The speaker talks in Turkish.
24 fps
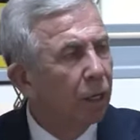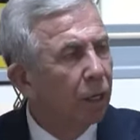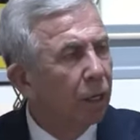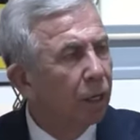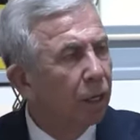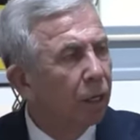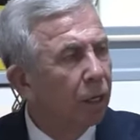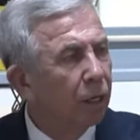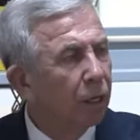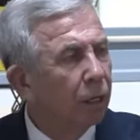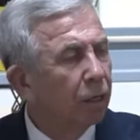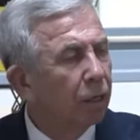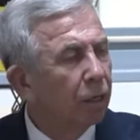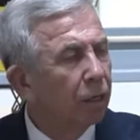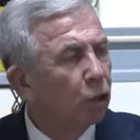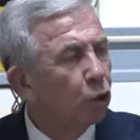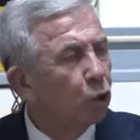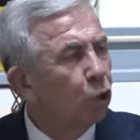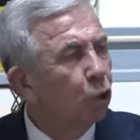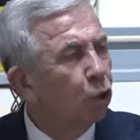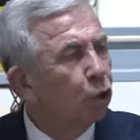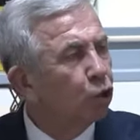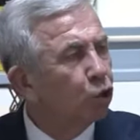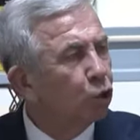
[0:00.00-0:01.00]
e,
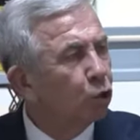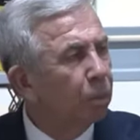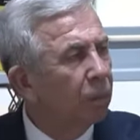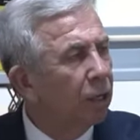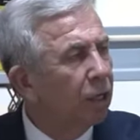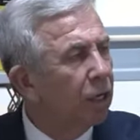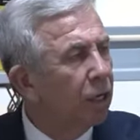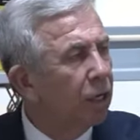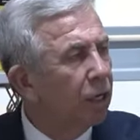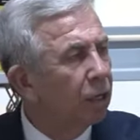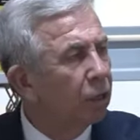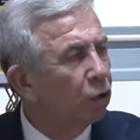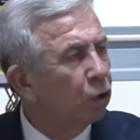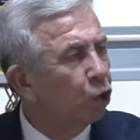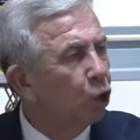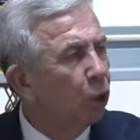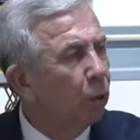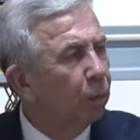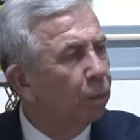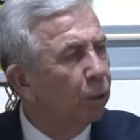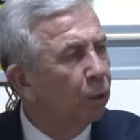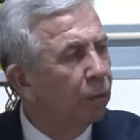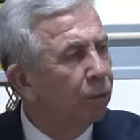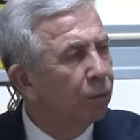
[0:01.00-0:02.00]
konuşmaları
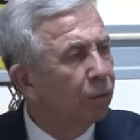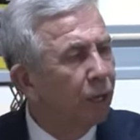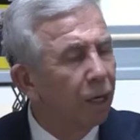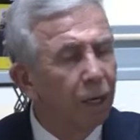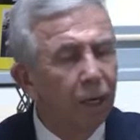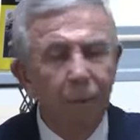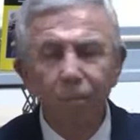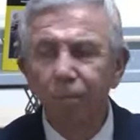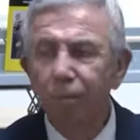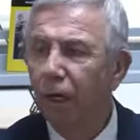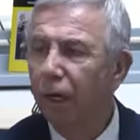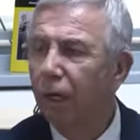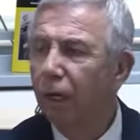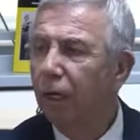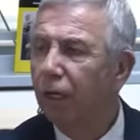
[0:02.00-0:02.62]
toplumda